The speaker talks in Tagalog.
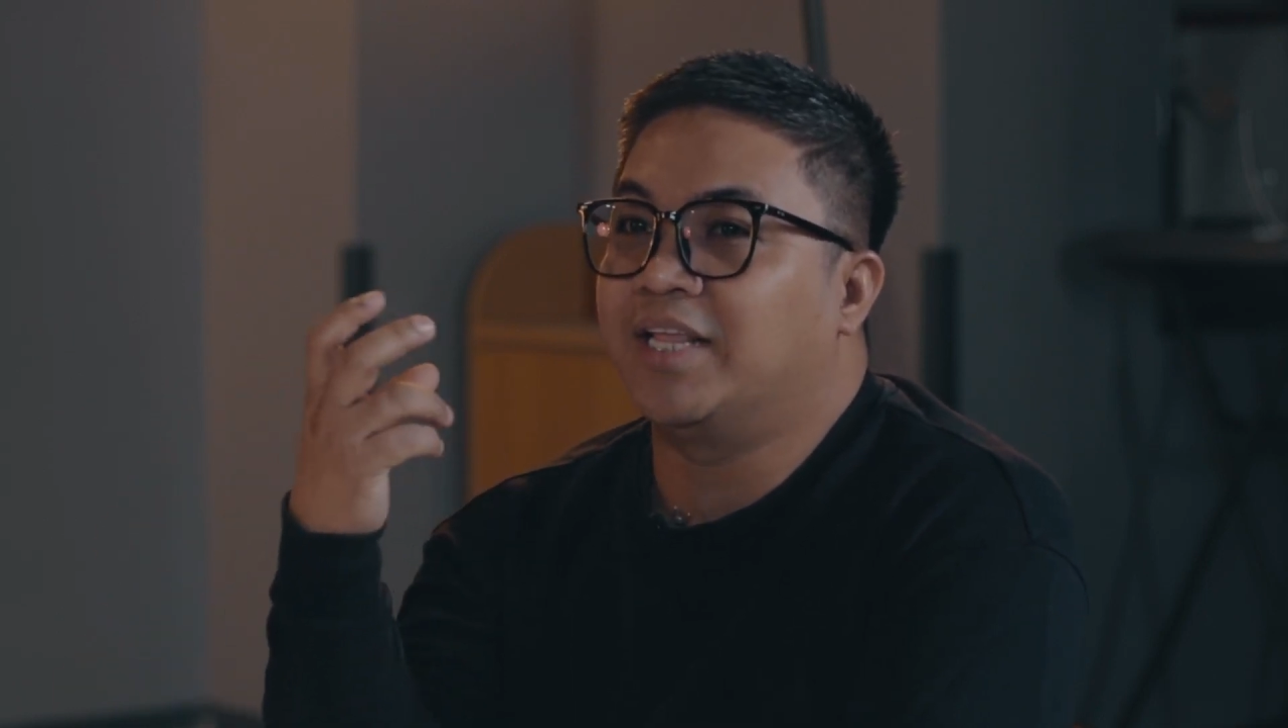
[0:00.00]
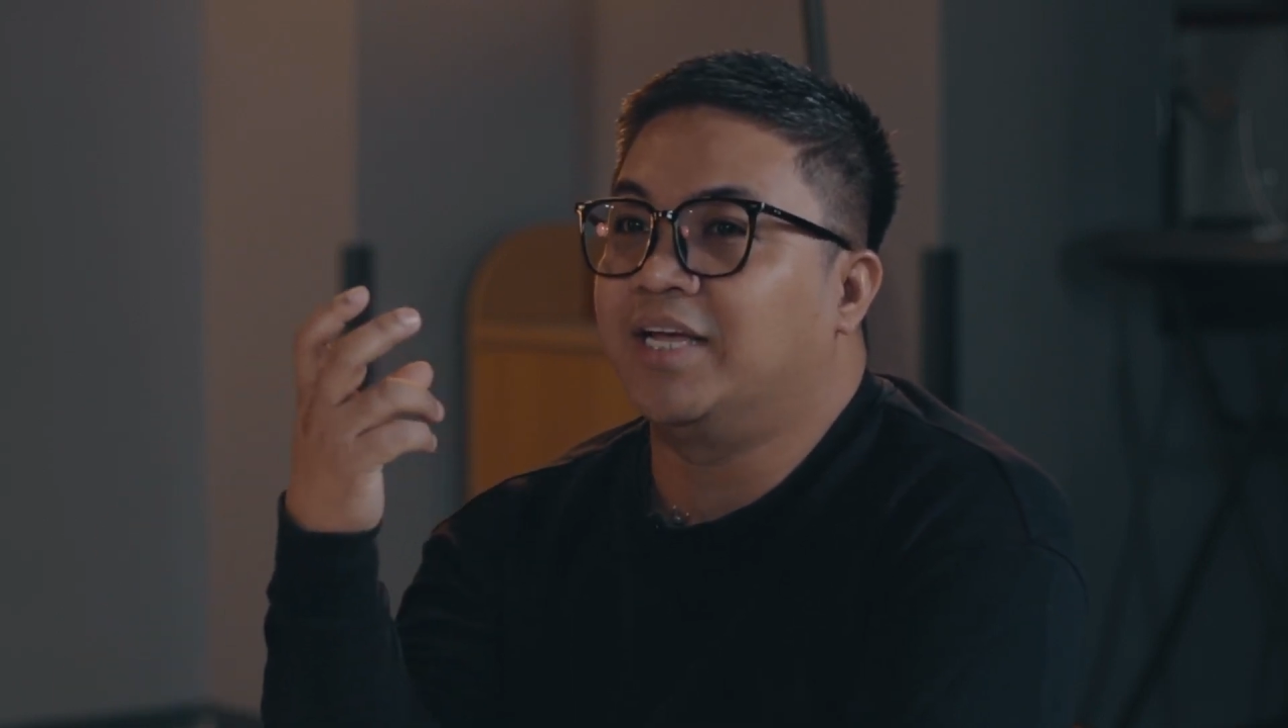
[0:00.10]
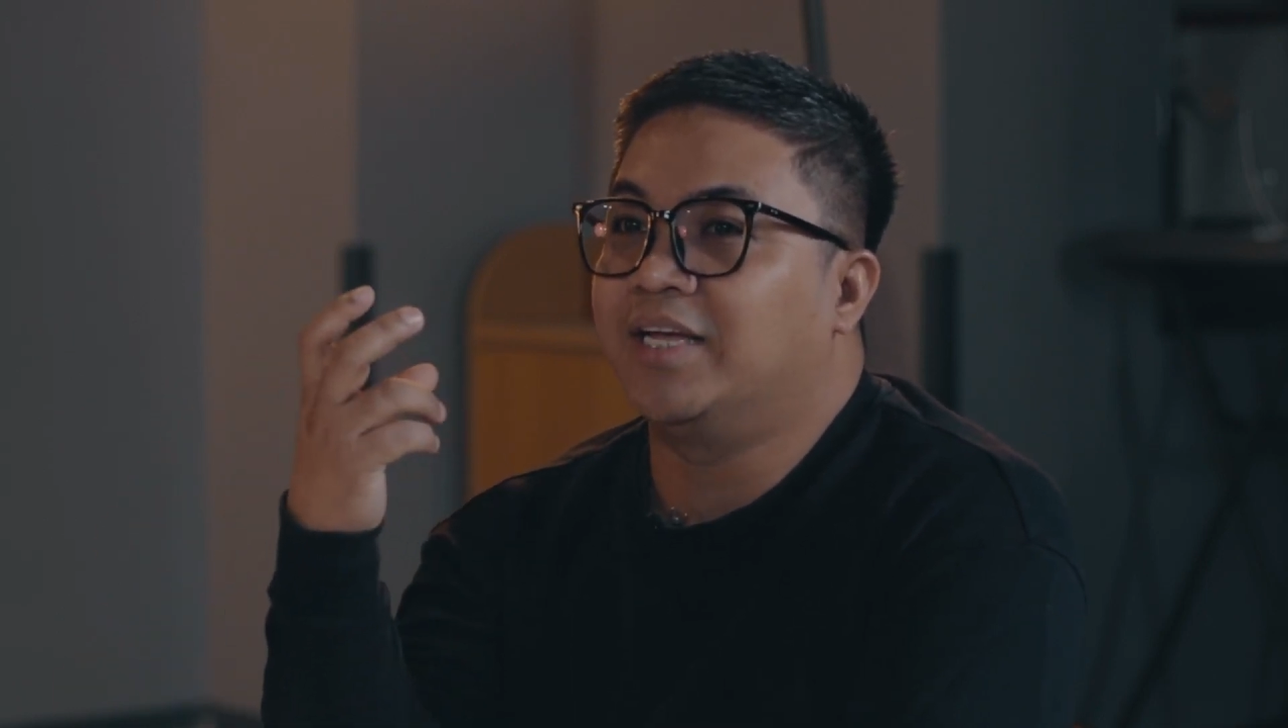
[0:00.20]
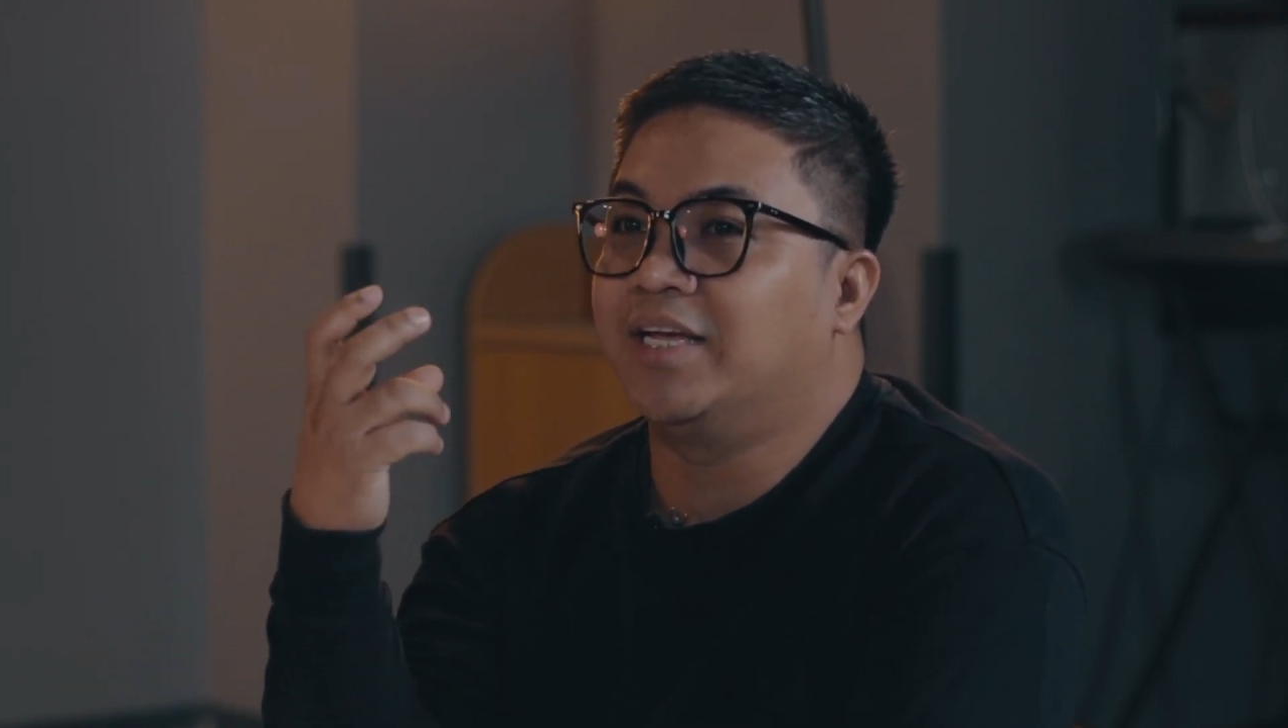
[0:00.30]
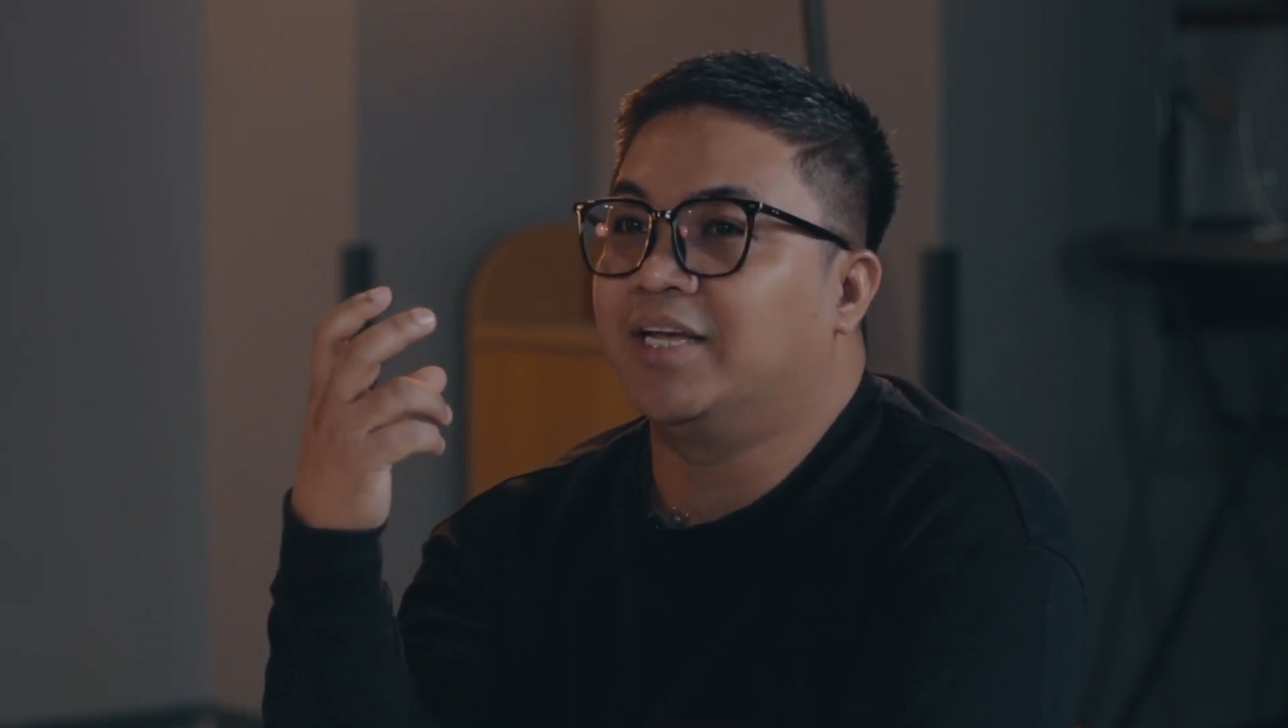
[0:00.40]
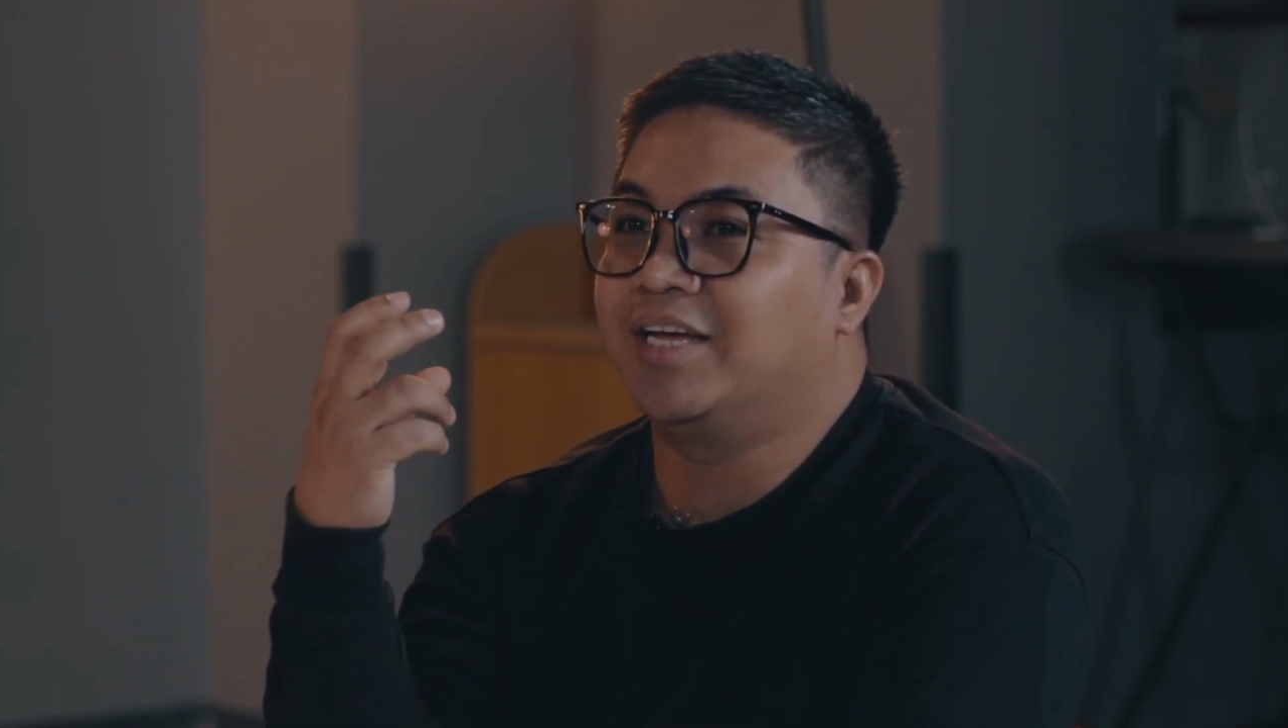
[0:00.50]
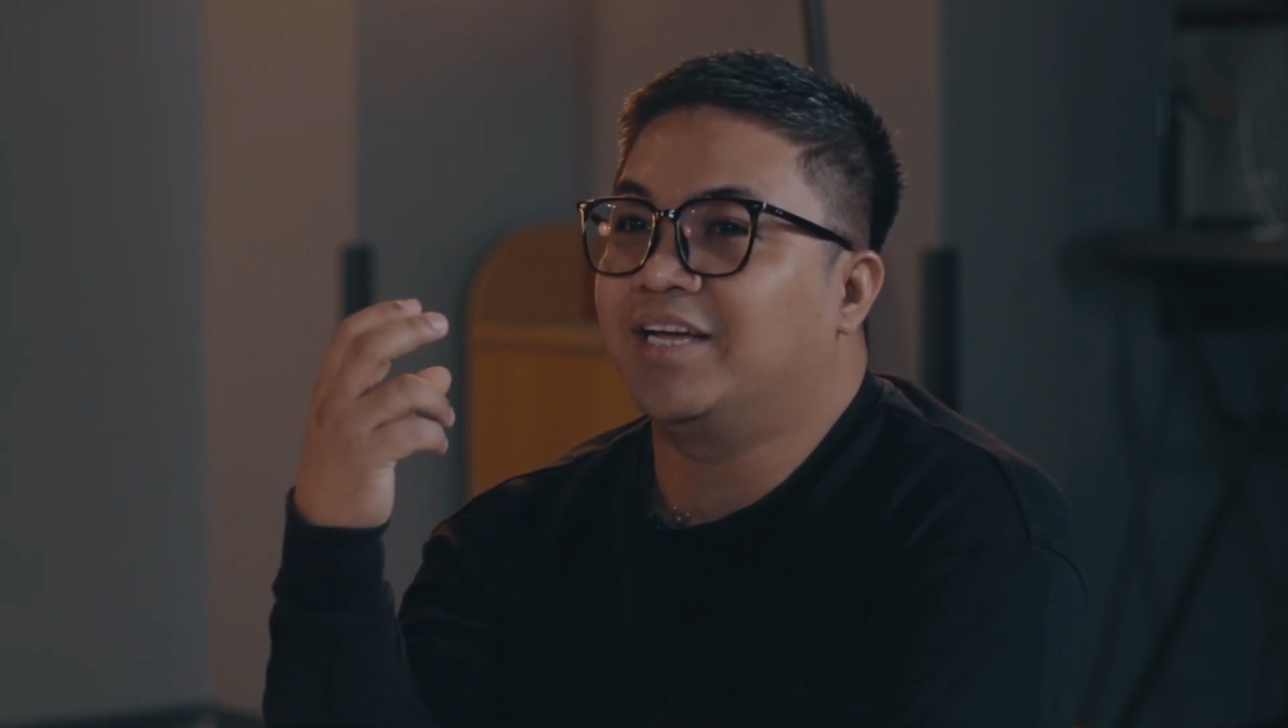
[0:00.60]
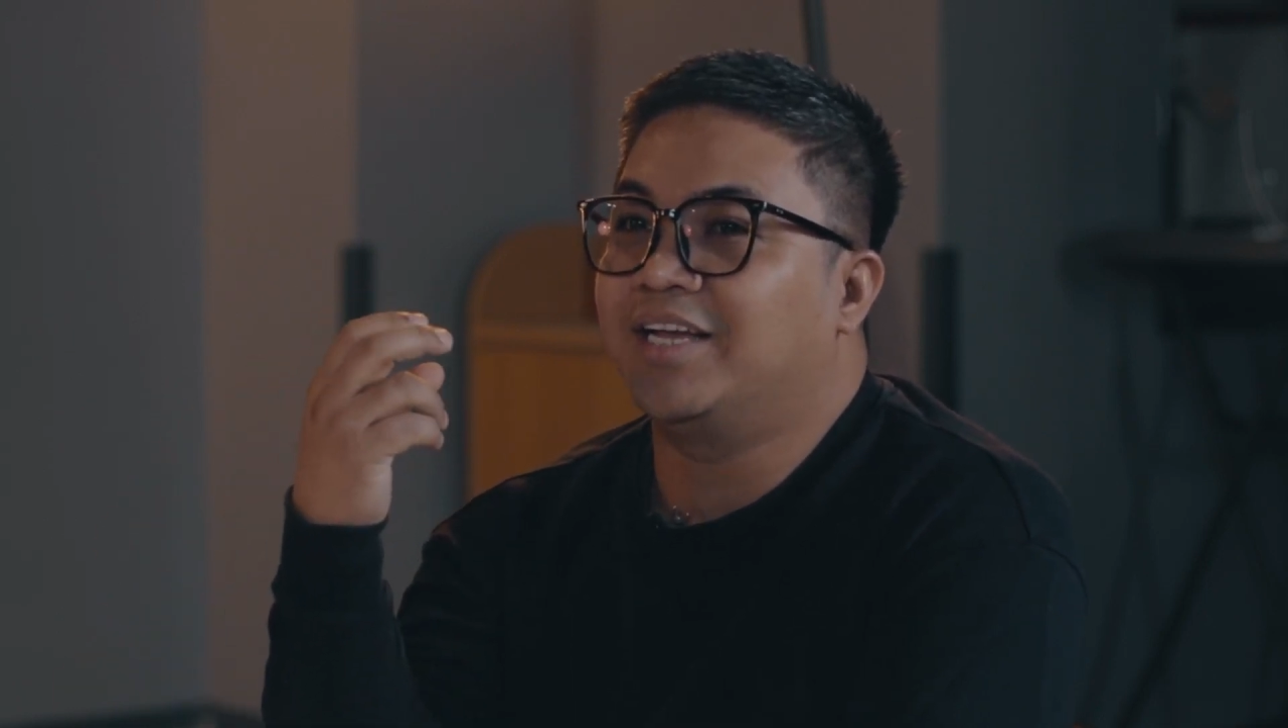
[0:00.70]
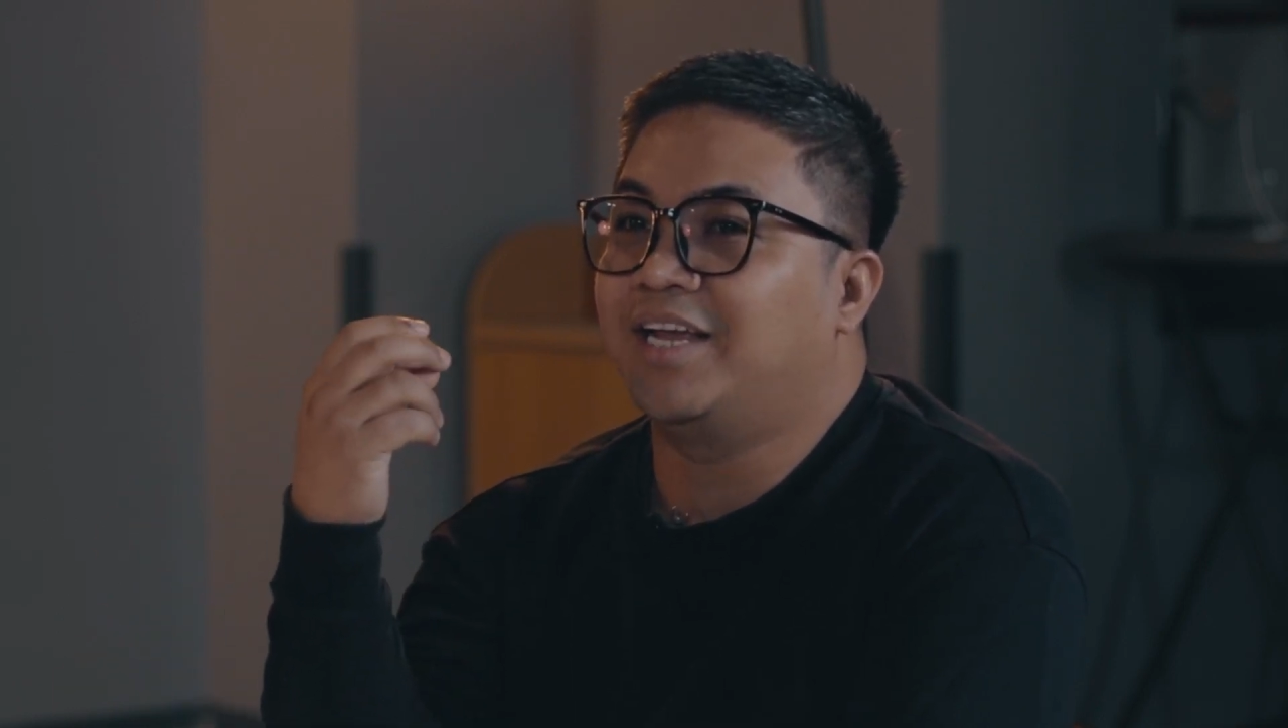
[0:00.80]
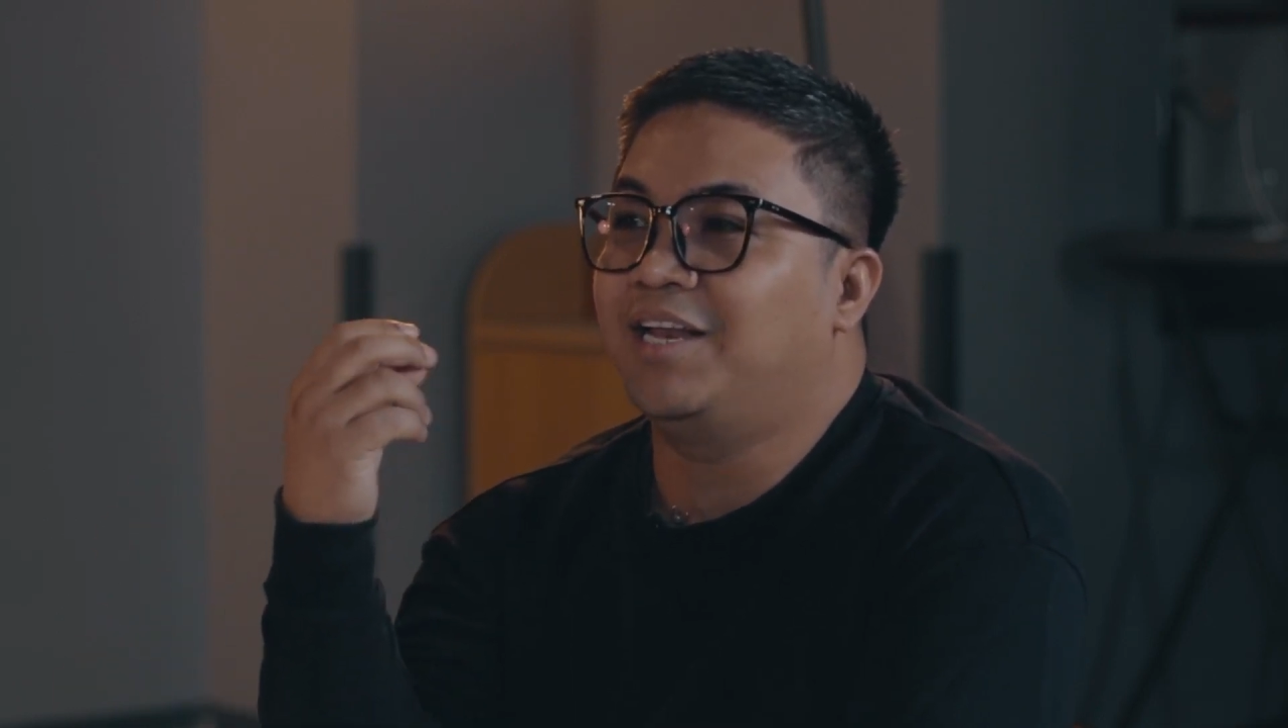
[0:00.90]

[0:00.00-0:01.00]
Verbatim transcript: na,